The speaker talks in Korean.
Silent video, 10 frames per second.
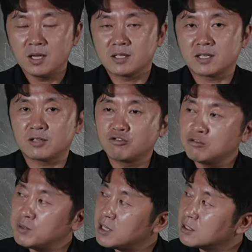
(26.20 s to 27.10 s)
자,
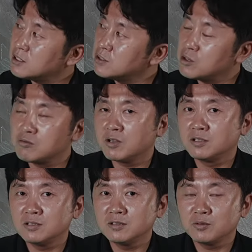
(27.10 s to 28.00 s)
투비 같은
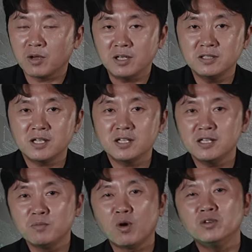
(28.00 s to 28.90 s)
경우에는
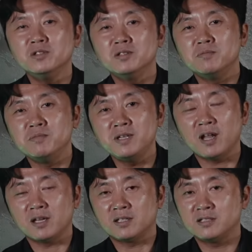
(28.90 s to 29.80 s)
굉장히 먼
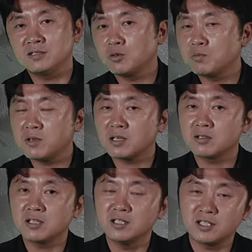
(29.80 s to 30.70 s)
미래, 디스토피아적인